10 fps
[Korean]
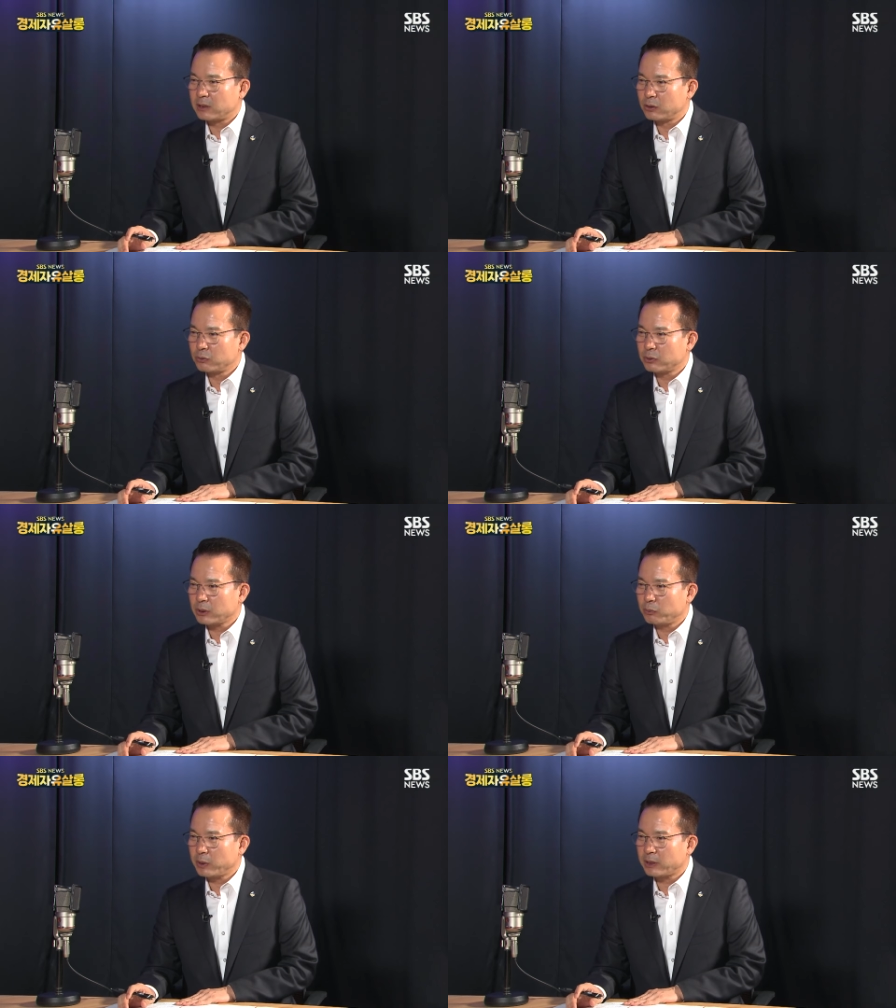건국
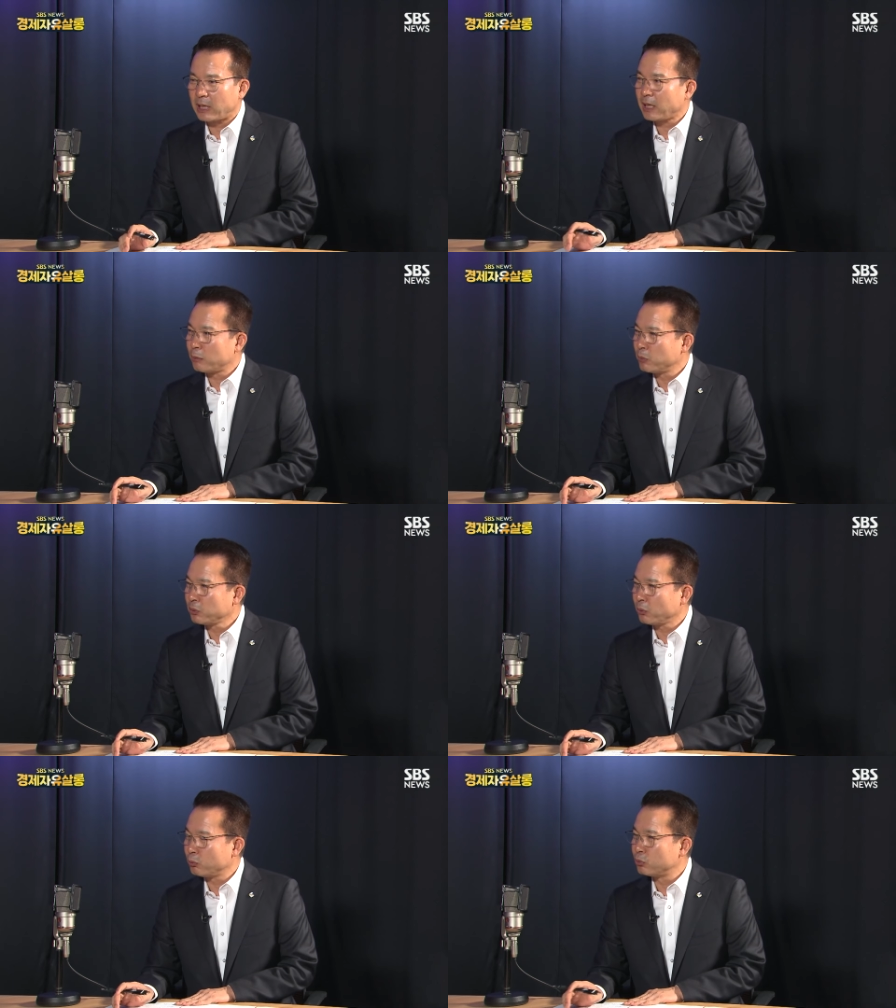이후에 단 한
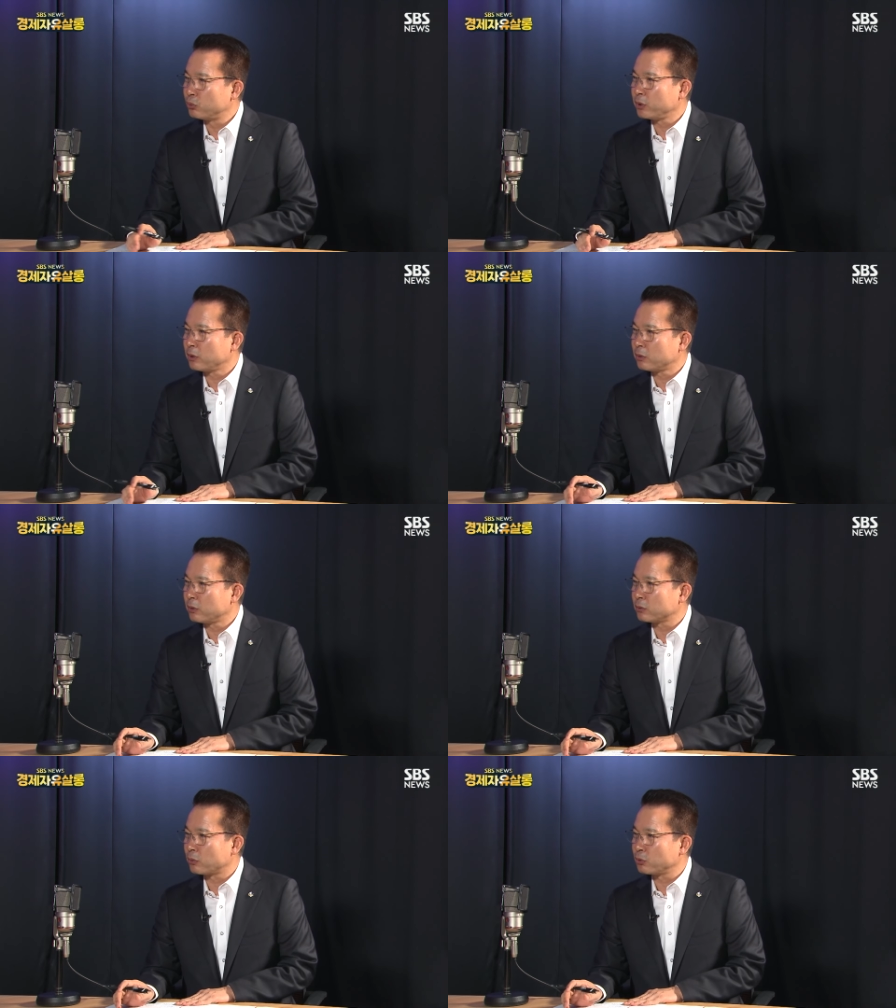번도
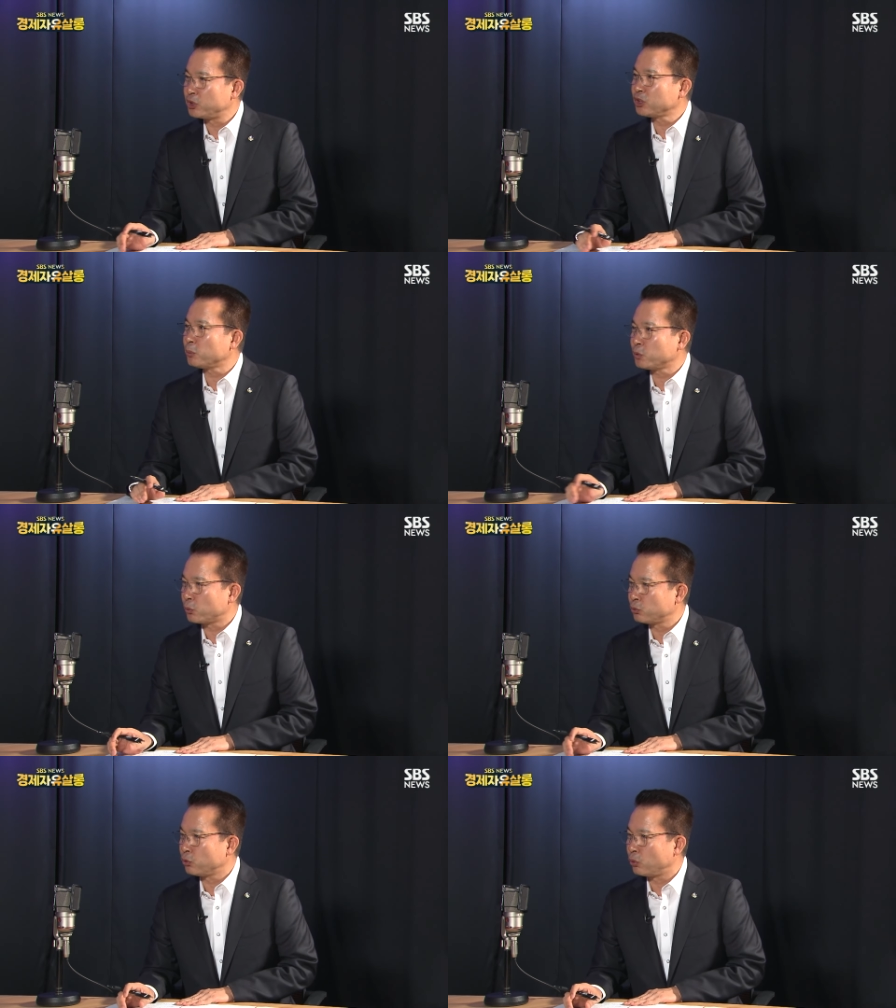무력을 서로
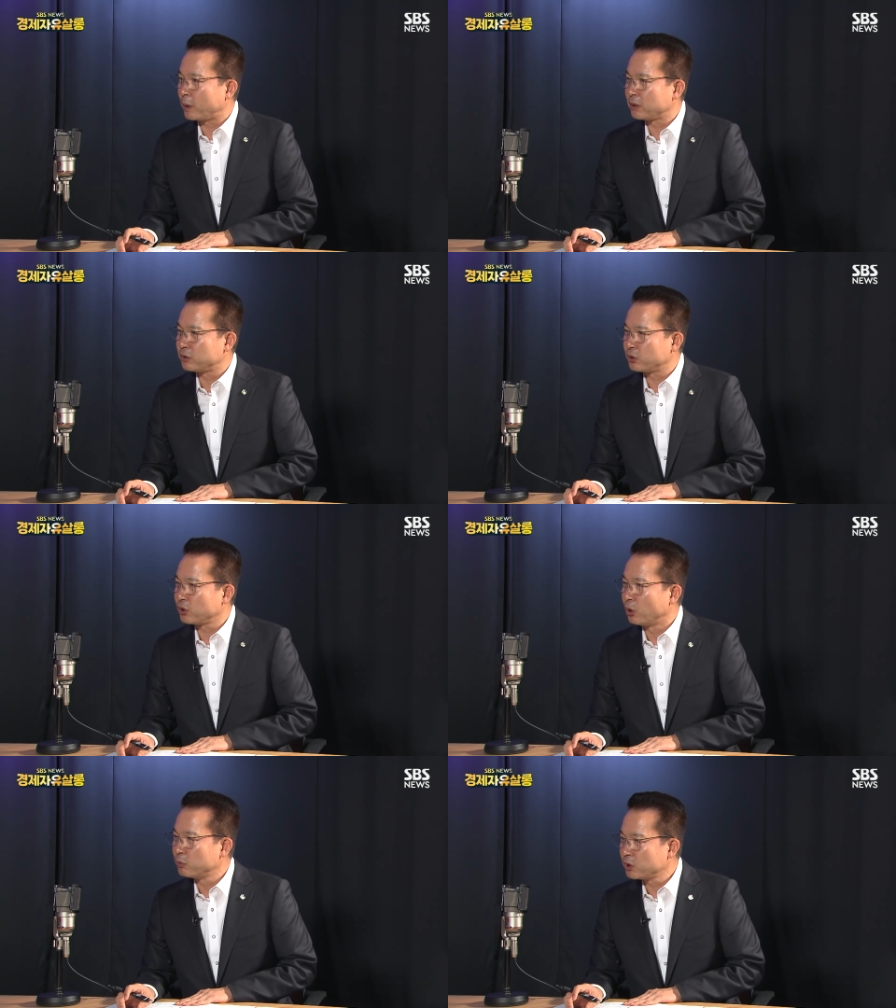직접적으로 주고받은
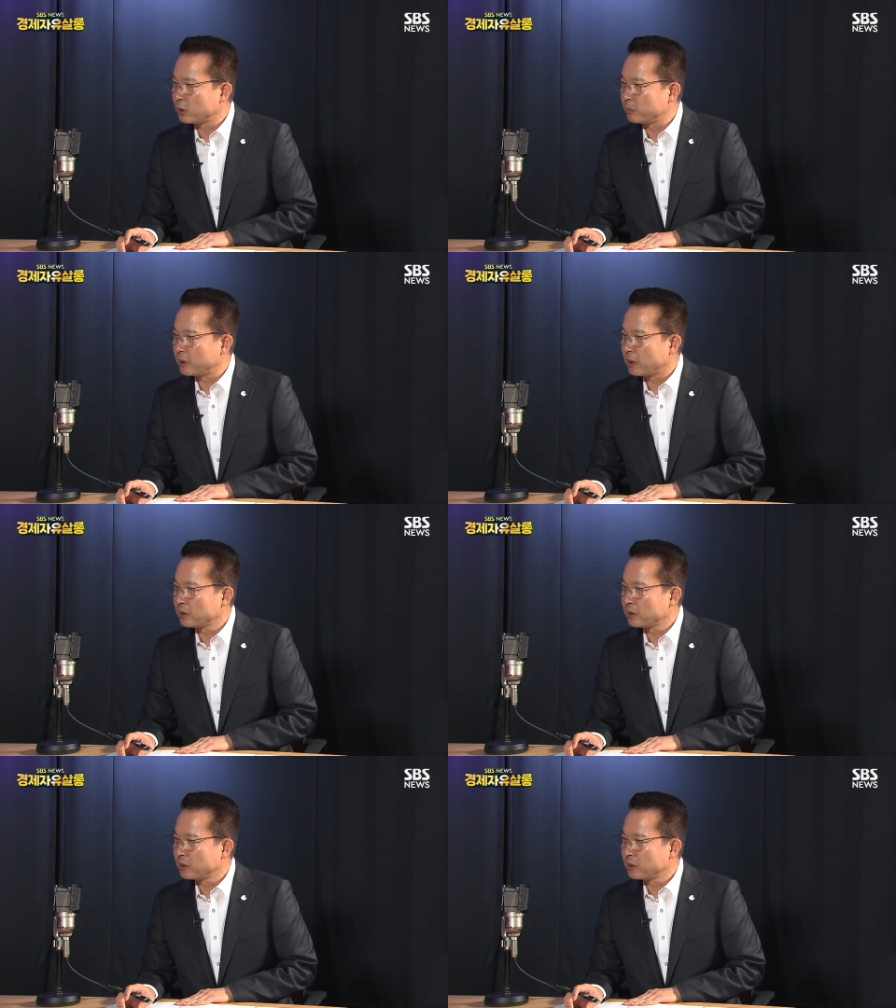적은 없는 겁니다.